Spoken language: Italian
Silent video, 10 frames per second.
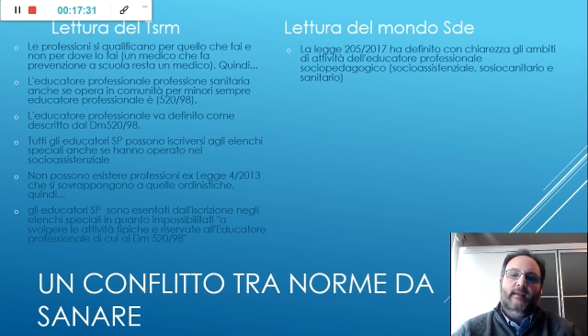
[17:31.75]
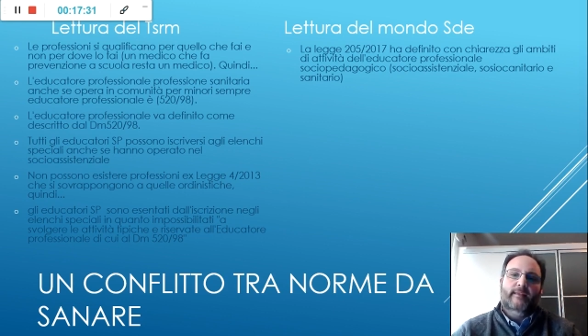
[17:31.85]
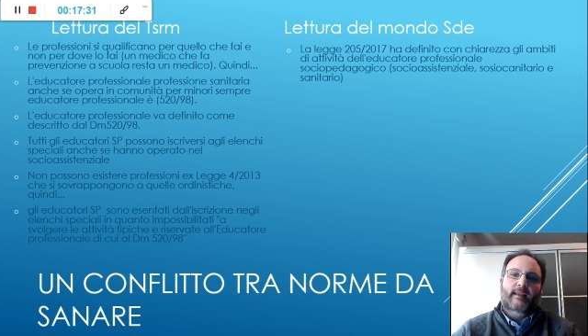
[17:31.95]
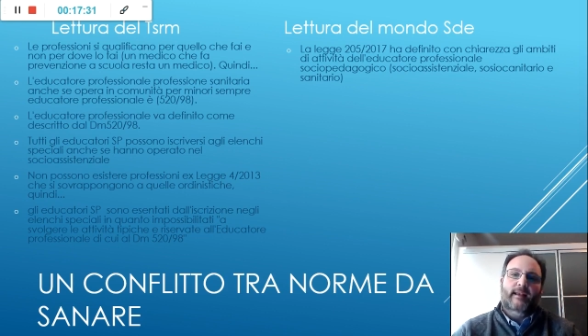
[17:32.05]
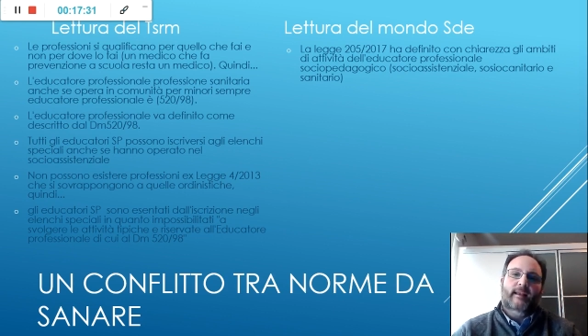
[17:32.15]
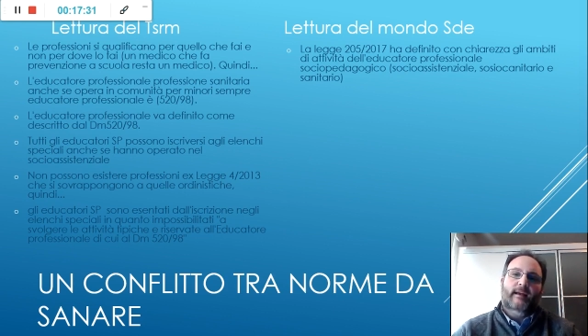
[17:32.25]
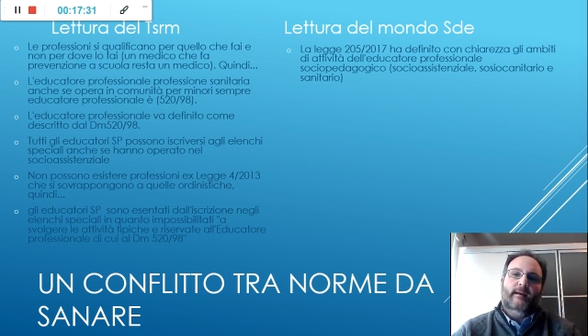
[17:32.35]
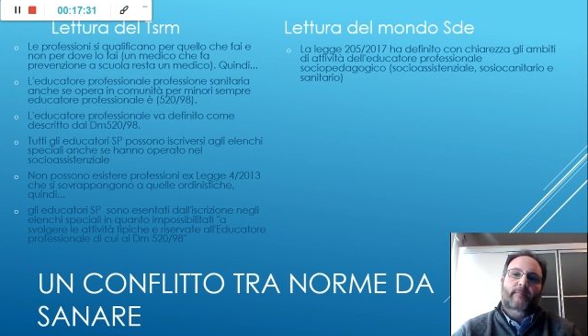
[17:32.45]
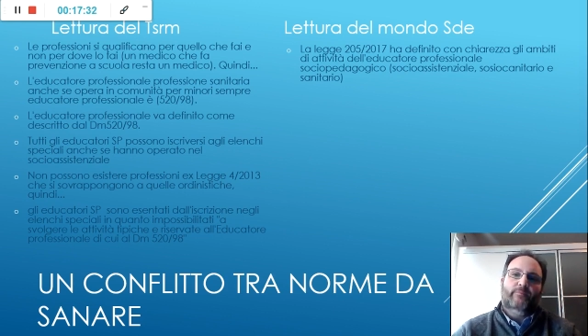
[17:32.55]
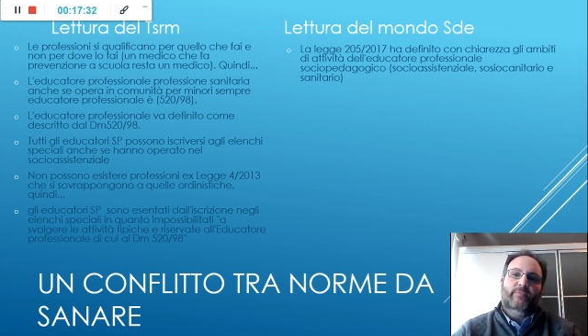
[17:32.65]

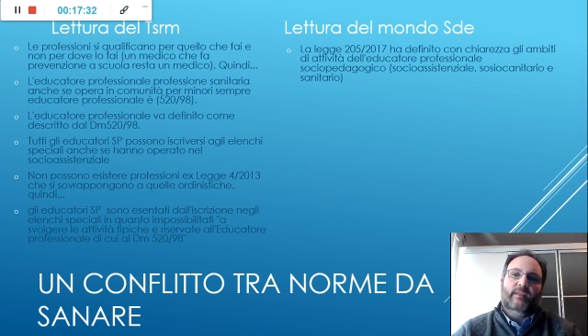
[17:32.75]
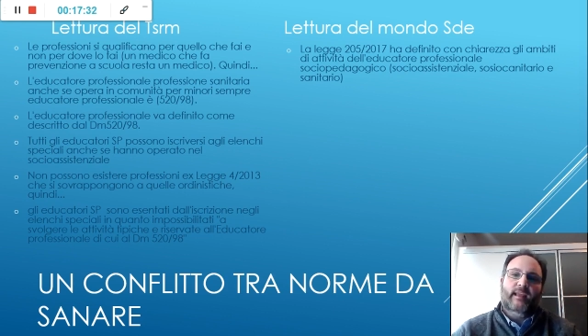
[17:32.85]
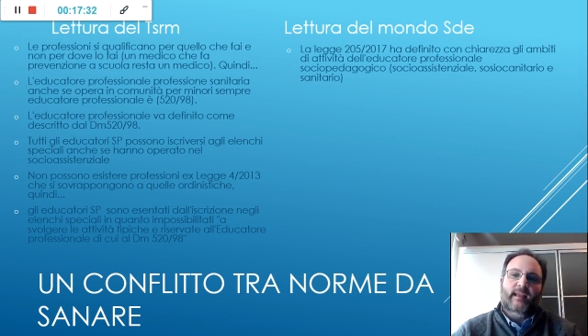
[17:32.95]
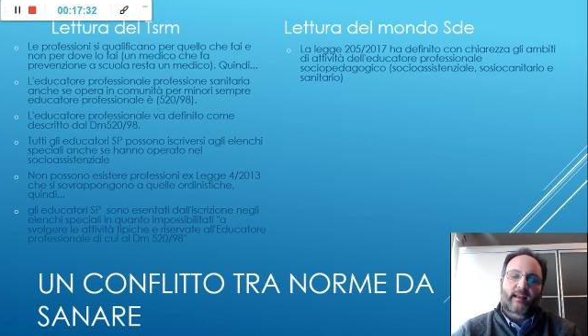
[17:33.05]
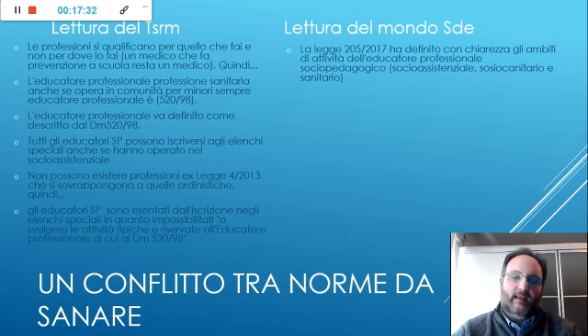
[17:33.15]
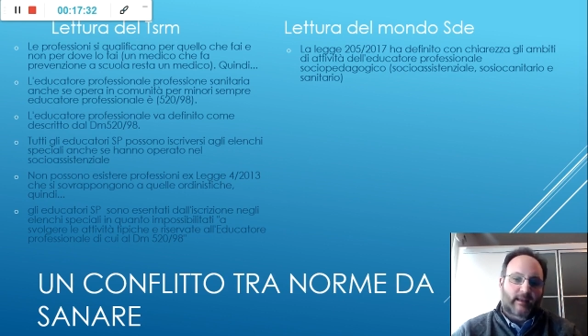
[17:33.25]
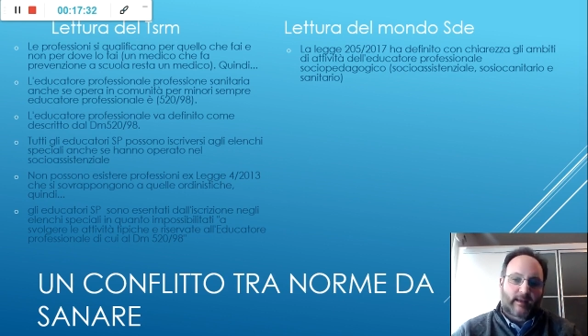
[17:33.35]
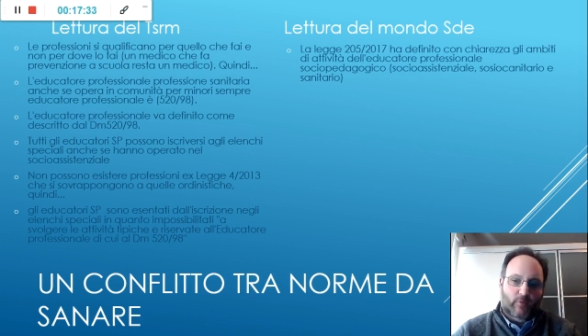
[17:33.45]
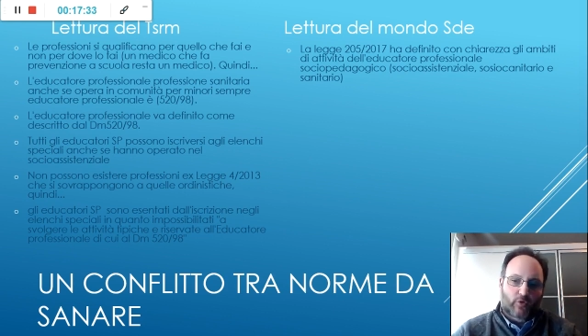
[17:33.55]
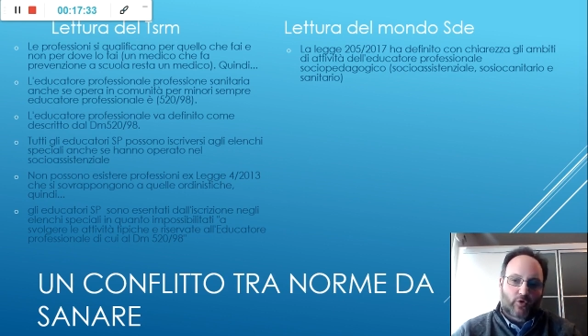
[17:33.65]
del, um, del,
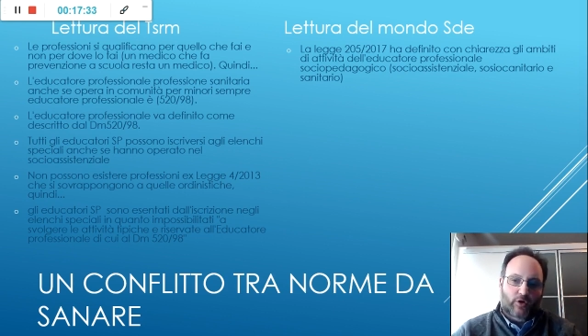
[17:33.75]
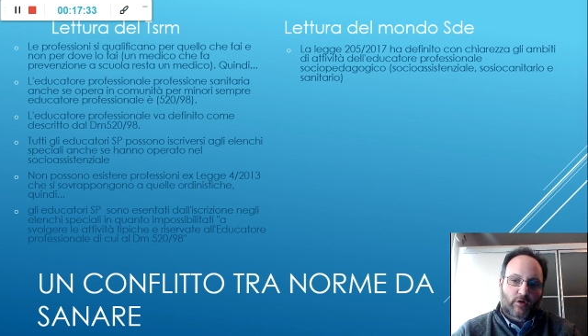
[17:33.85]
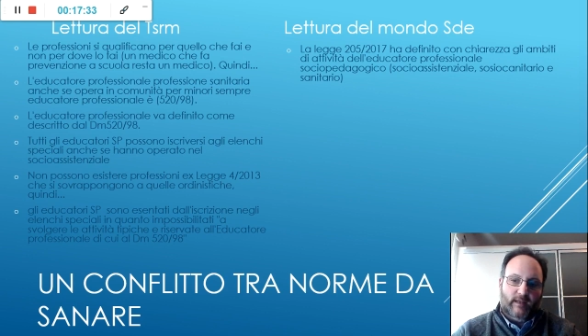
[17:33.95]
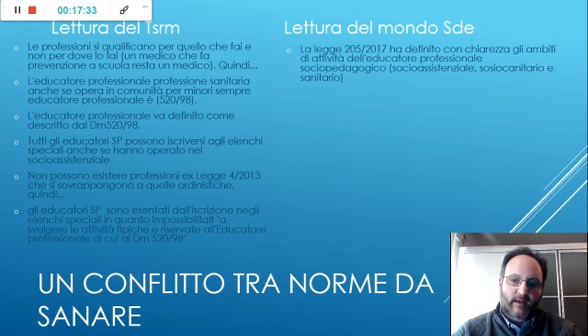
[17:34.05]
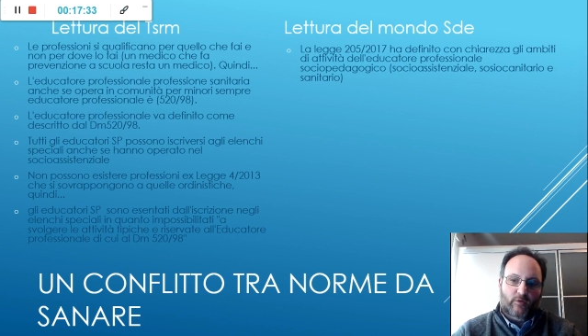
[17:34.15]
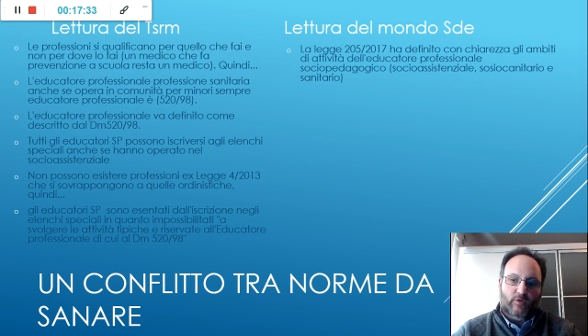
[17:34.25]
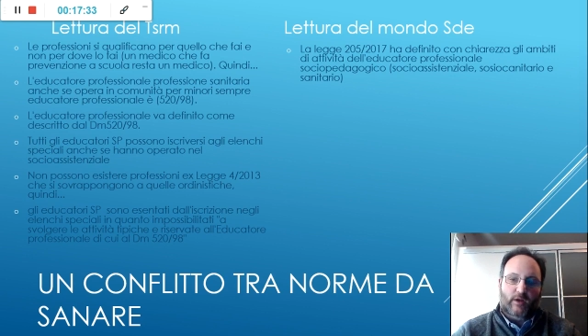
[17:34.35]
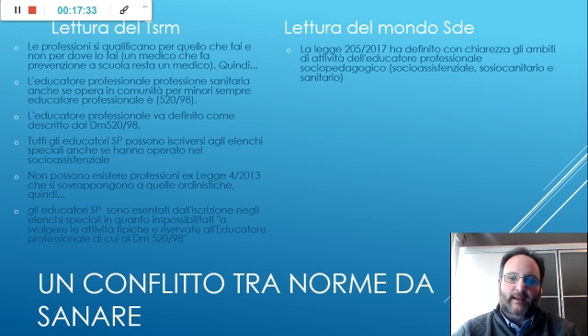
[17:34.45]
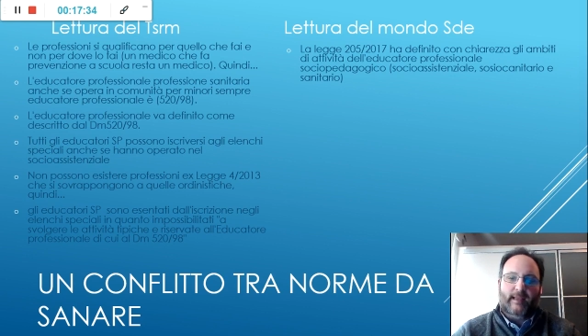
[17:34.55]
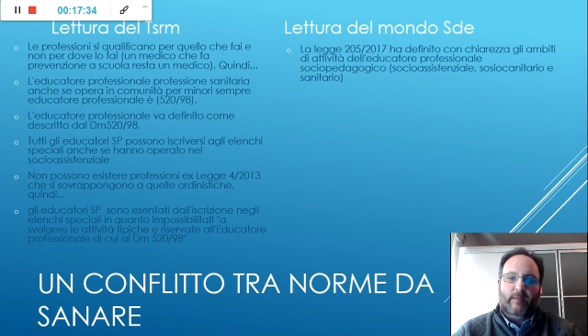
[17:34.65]
del mondo, mondo
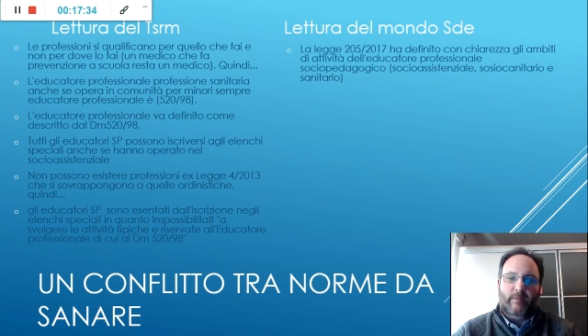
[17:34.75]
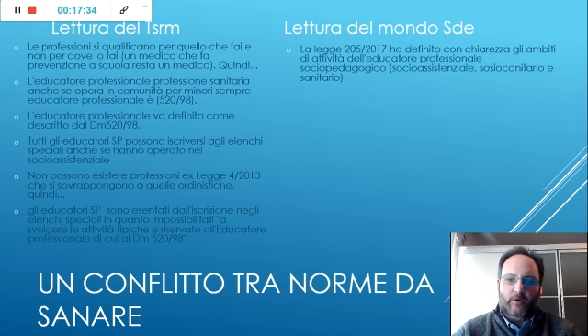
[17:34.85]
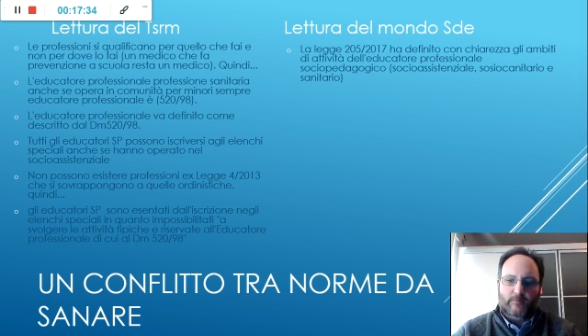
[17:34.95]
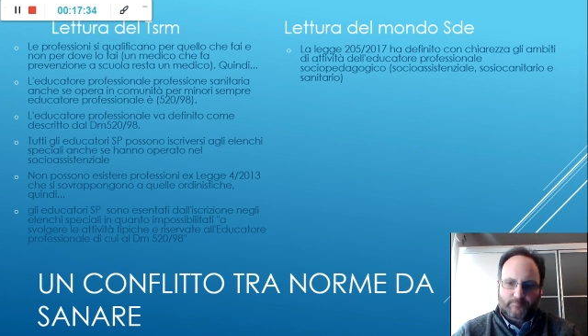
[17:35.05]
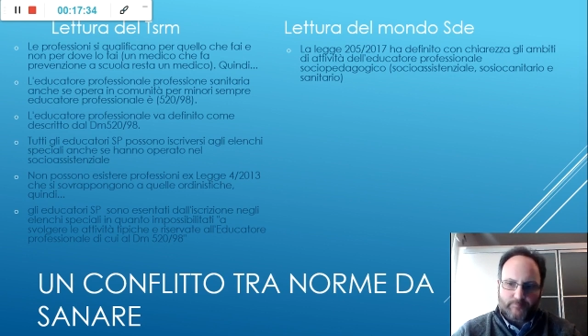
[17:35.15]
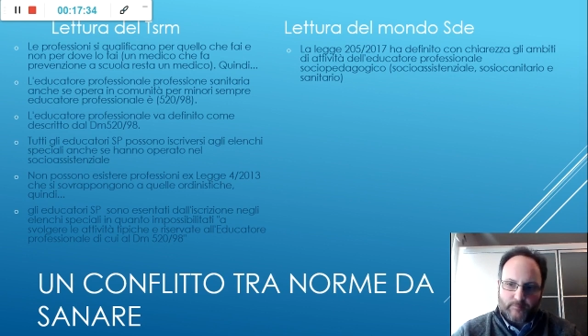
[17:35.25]
accademico